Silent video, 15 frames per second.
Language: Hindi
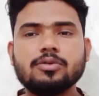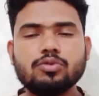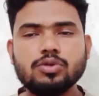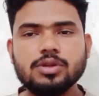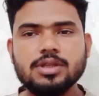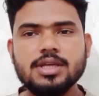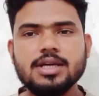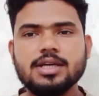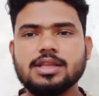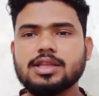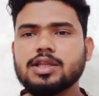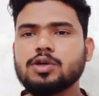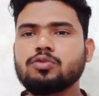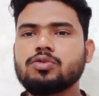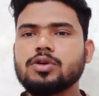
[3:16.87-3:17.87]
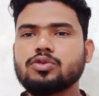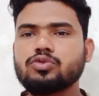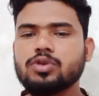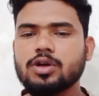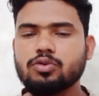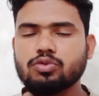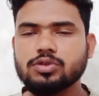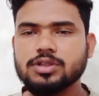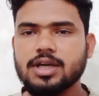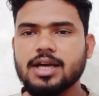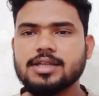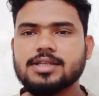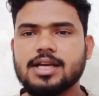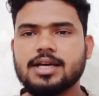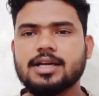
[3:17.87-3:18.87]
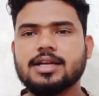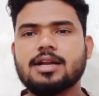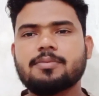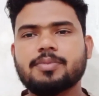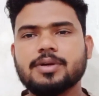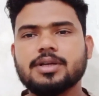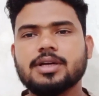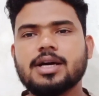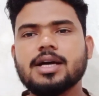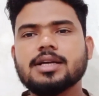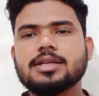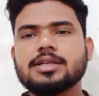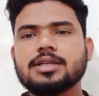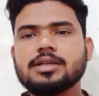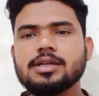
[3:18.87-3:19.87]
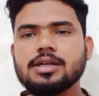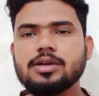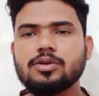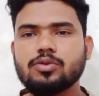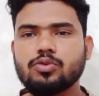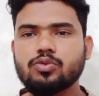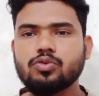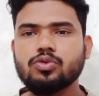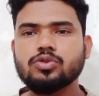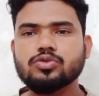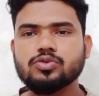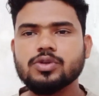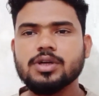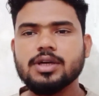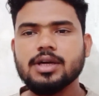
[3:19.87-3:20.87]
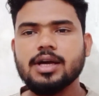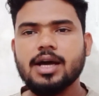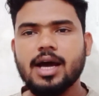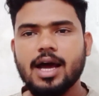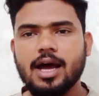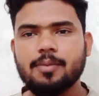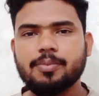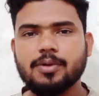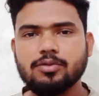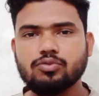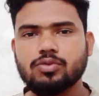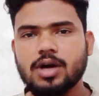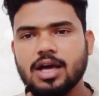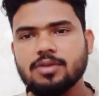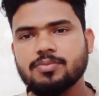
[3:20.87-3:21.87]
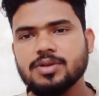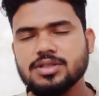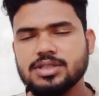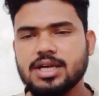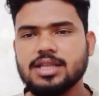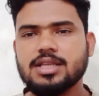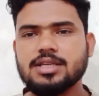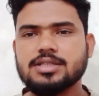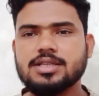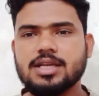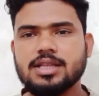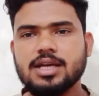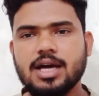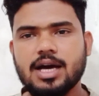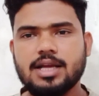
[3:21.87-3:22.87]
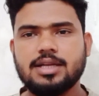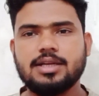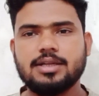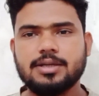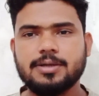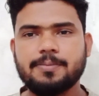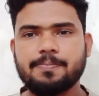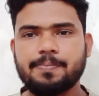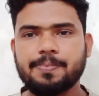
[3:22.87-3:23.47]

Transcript: को देखते हुए जो है कुछ ऐसा करना पड़ेगा कि लोग जो है आपकी दुकान पे ज़्यादा से ज़्यादा आने लगे